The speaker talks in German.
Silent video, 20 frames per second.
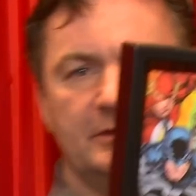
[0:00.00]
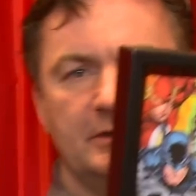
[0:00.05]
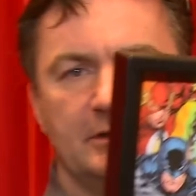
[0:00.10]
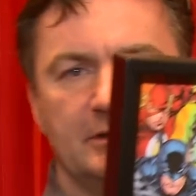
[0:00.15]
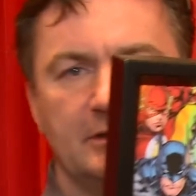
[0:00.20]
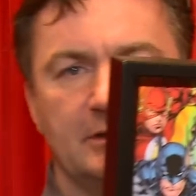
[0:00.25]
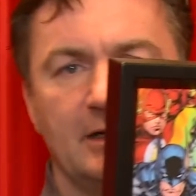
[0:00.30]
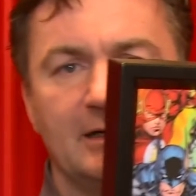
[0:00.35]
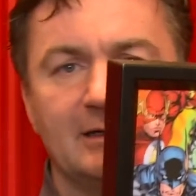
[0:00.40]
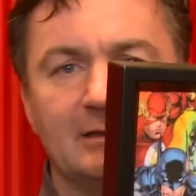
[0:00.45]
ihre
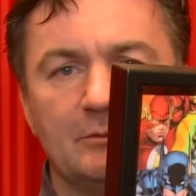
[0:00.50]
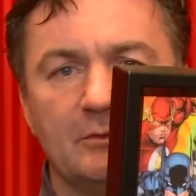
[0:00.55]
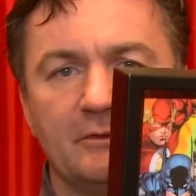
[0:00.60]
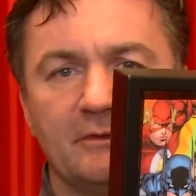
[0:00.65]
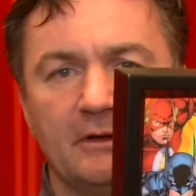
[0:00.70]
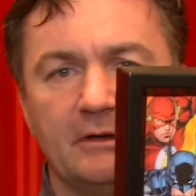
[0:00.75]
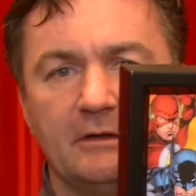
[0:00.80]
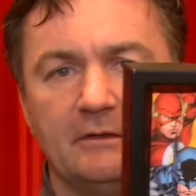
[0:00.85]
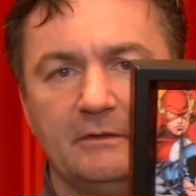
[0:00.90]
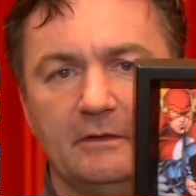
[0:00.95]

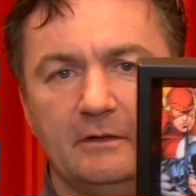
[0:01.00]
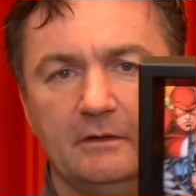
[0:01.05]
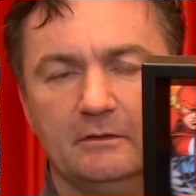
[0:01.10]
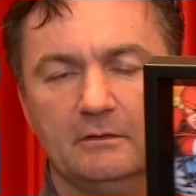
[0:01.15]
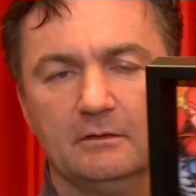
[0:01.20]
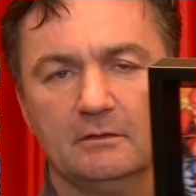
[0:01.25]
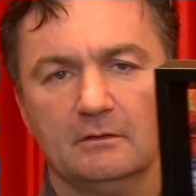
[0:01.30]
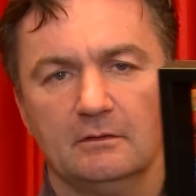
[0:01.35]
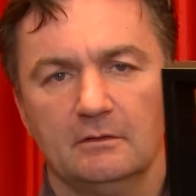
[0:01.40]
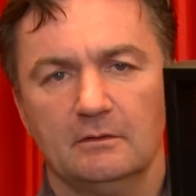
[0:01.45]
Dreidimensionalität.
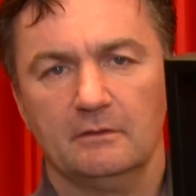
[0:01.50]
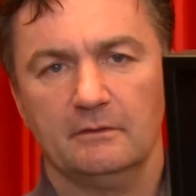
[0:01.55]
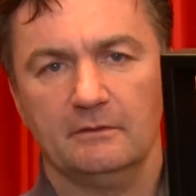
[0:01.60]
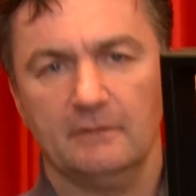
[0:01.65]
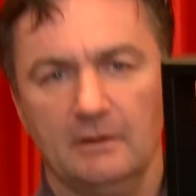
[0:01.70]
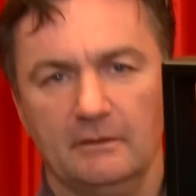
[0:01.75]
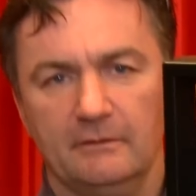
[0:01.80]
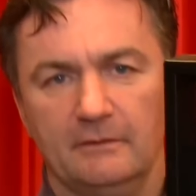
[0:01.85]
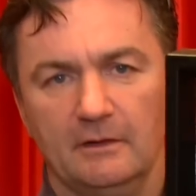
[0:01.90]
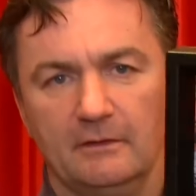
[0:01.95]

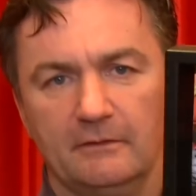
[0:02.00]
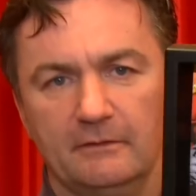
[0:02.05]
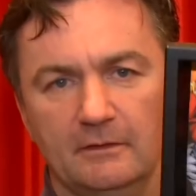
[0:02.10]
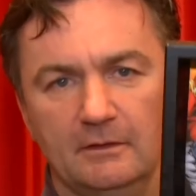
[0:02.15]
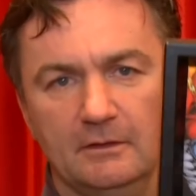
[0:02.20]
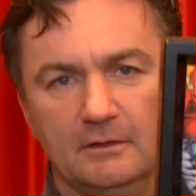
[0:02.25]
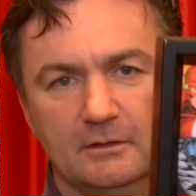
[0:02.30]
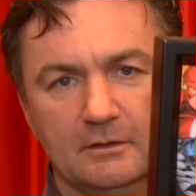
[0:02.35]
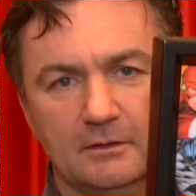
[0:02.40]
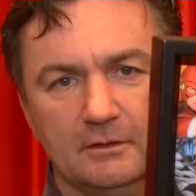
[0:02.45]
Sehr
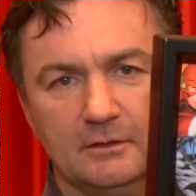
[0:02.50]
sexy.